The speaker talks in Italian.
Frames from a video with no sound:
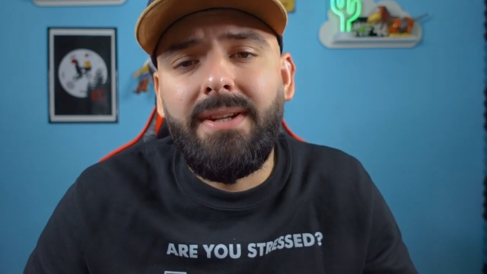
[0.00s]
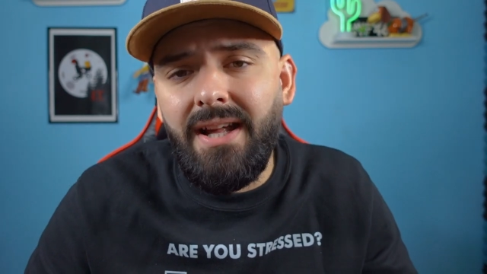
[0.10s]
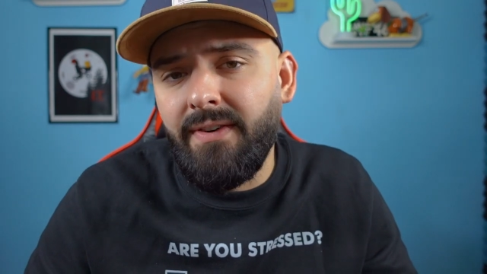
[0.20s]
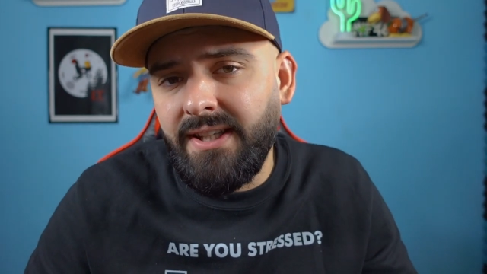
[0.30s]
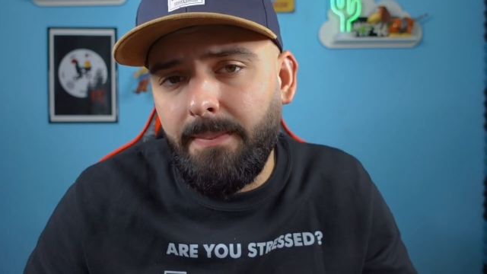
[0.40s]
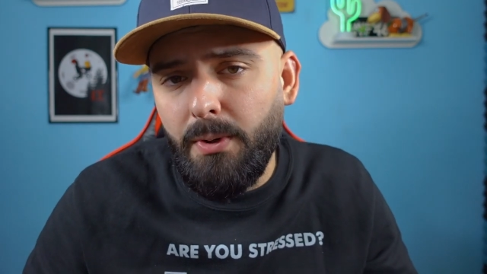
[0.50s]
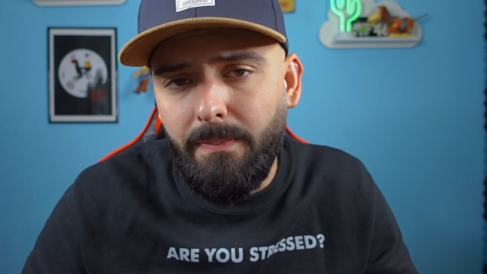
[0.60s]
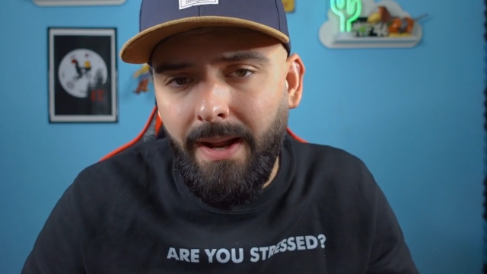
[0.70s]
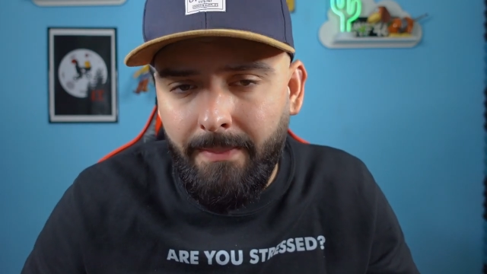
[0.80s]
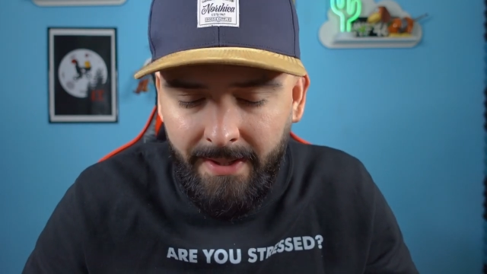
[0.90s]
mi dava dei
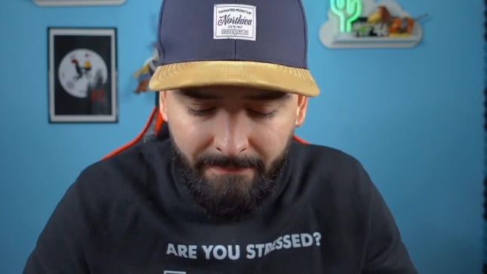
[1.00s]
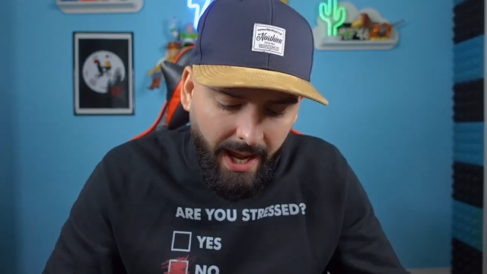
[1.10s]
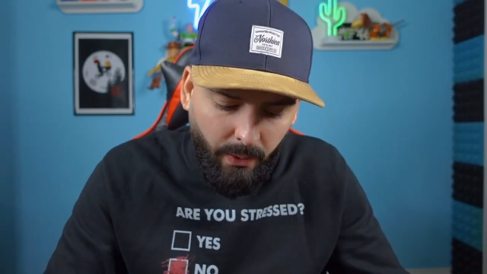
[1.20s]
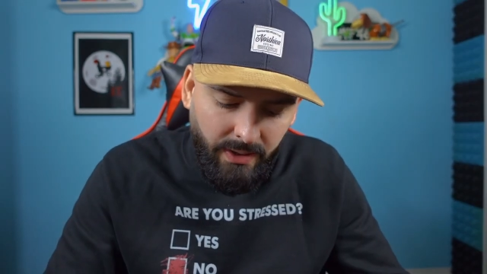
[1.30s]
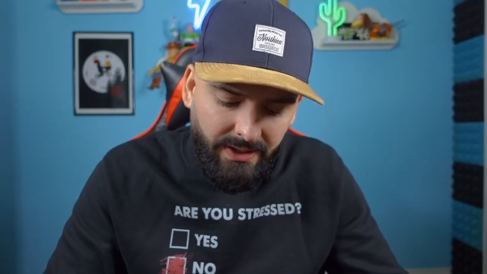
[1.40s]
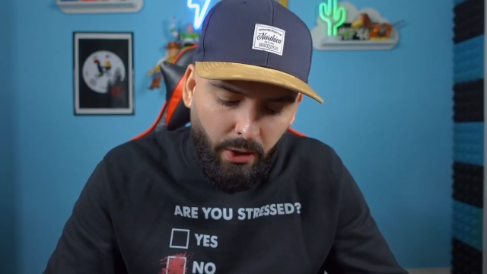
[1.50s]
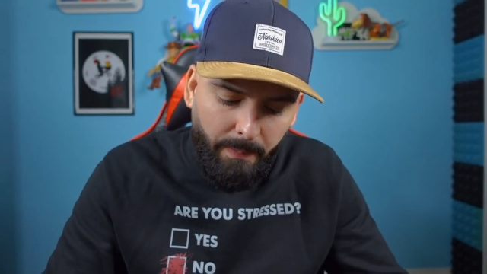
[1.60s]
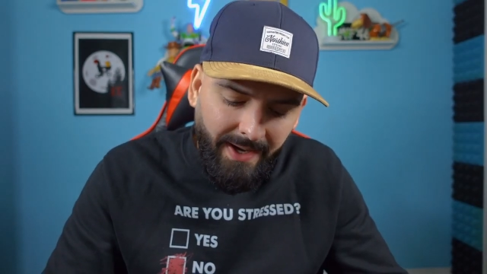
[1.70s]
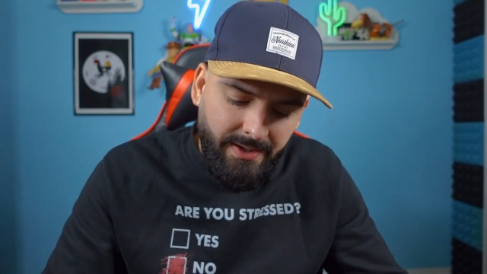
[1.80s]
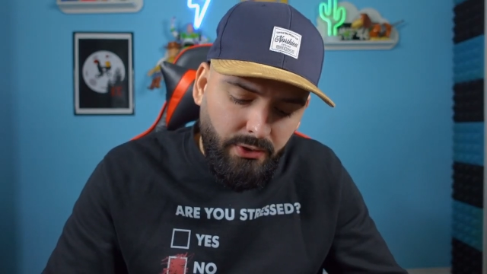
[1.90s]
problemi e quindi
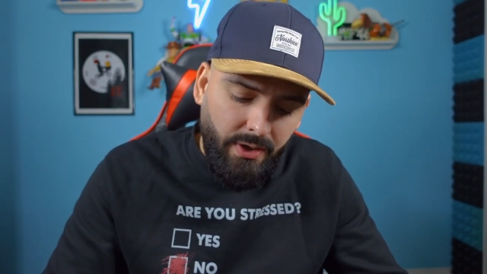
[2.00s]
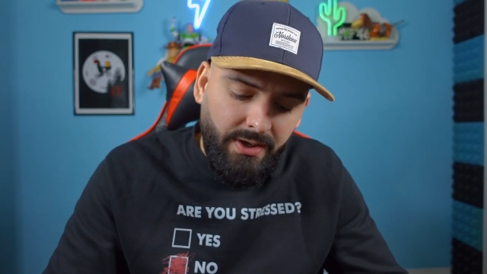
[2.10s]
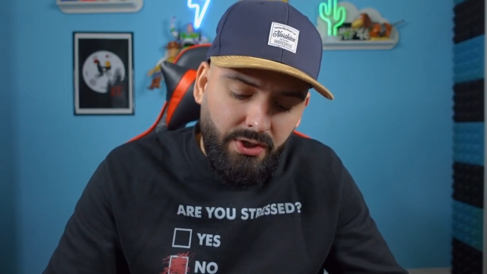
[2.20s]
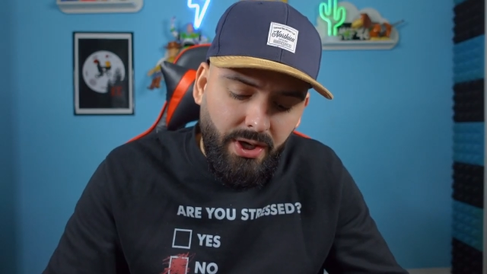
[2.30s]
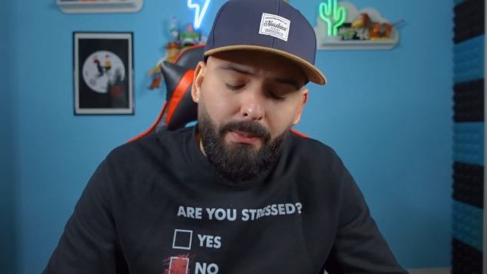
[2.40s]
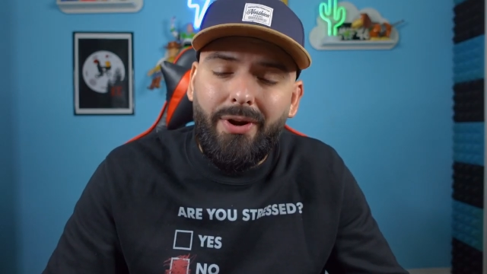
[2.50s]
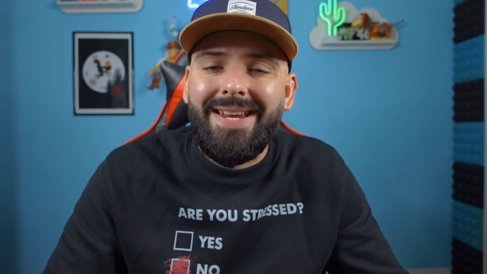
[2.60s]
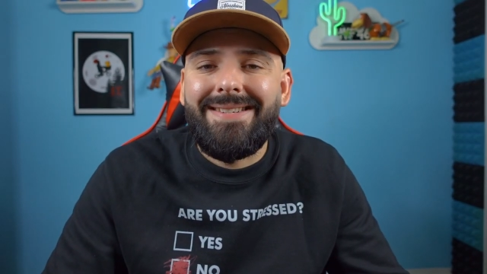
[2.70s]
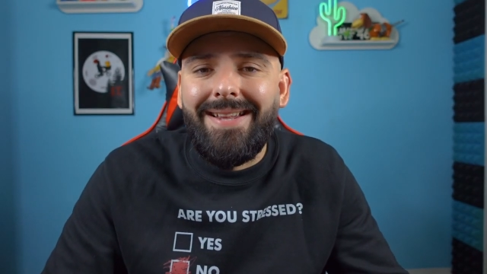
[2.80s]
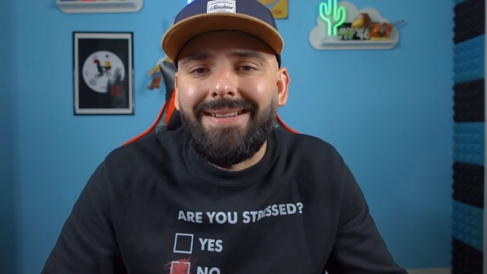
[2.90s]
l'operazione diciamo
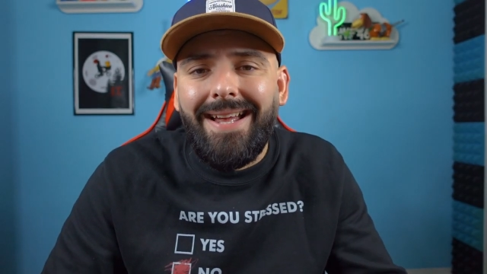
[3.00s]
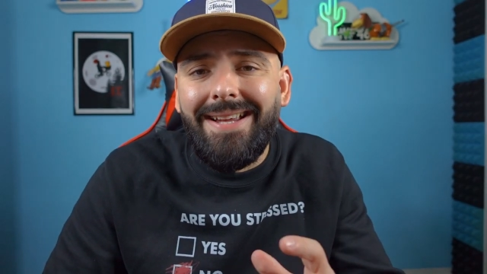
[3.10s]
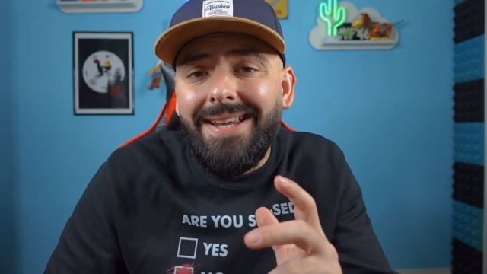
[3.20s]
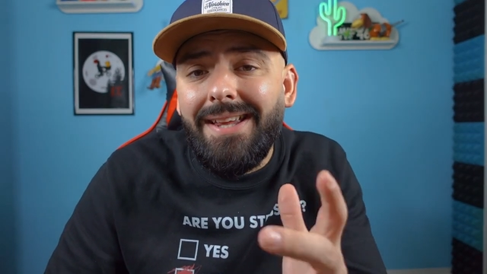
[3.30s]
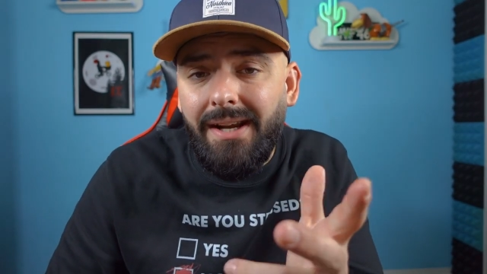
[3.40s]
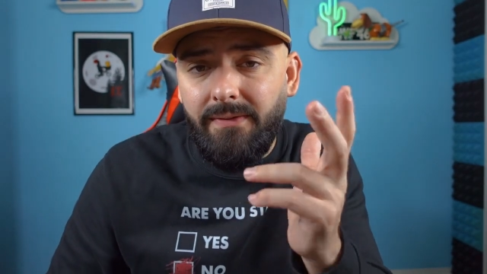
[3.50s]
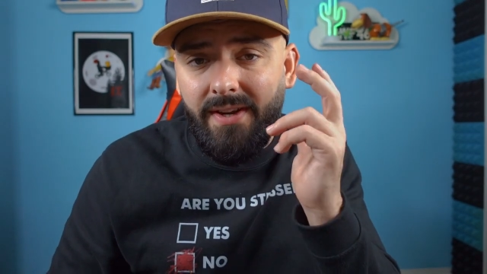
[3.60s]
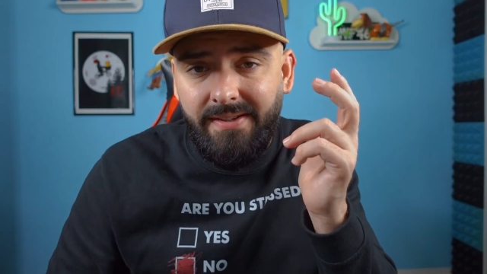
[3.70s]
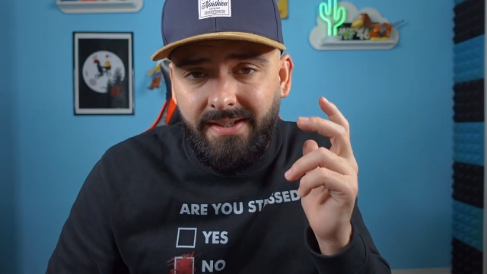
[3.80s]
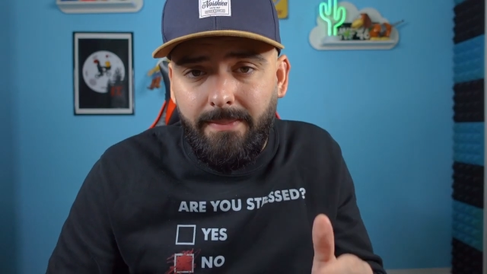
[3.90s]
che è stata
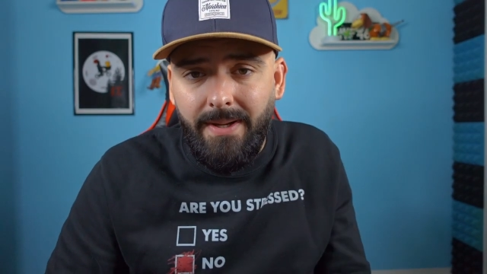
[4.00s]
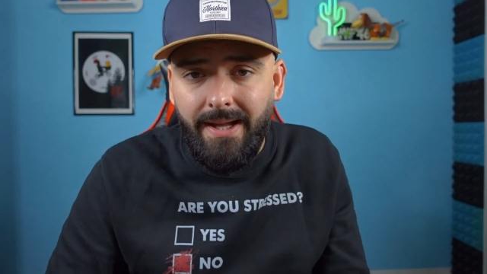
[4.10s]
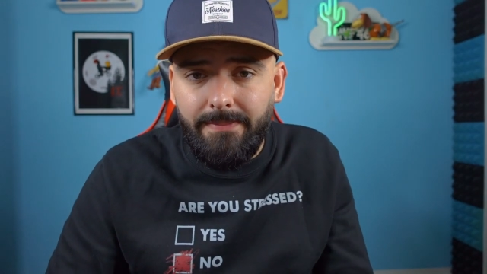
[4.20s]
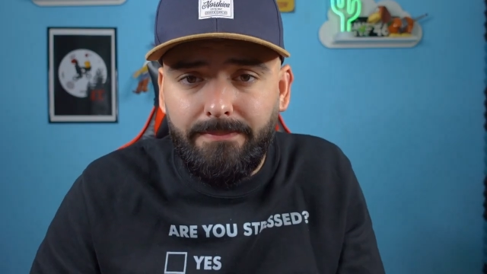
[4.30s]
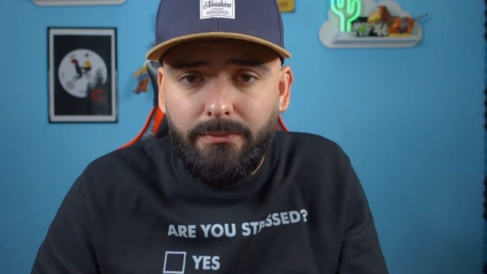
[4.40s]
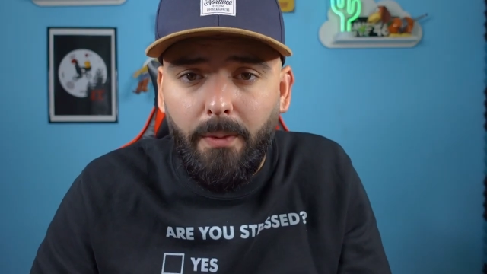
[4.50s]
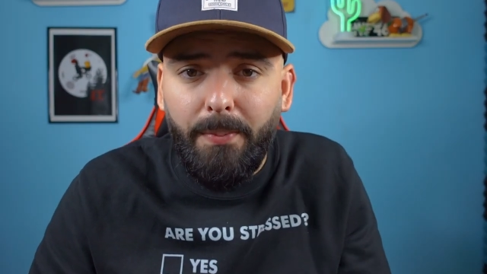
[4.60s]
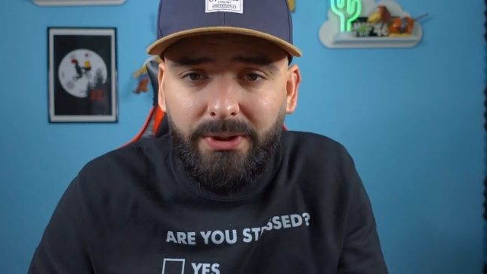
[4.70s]
irreversibile, non